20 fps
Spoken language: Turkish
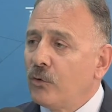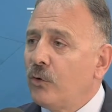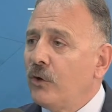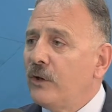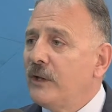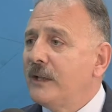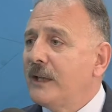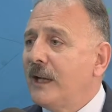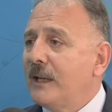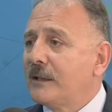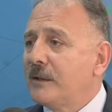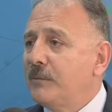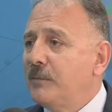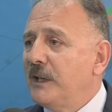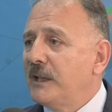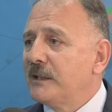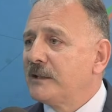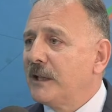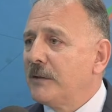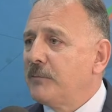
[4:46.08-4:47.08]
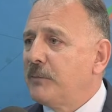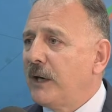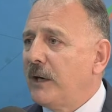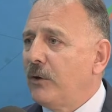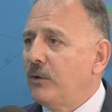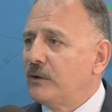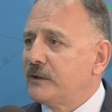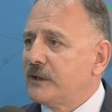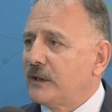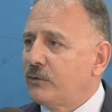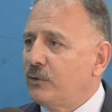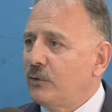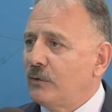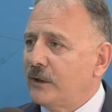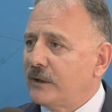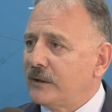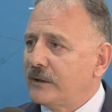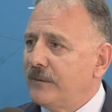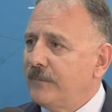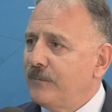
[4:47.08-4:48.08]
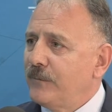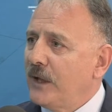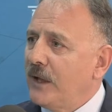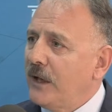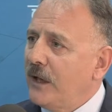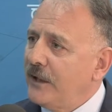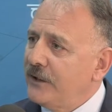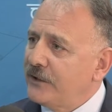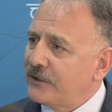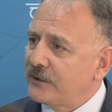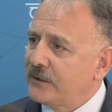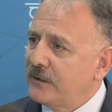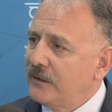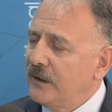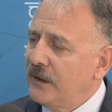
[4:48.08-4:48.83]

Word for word: Konya altı plajları paralı olacak diyorlar. Evet. Hayır.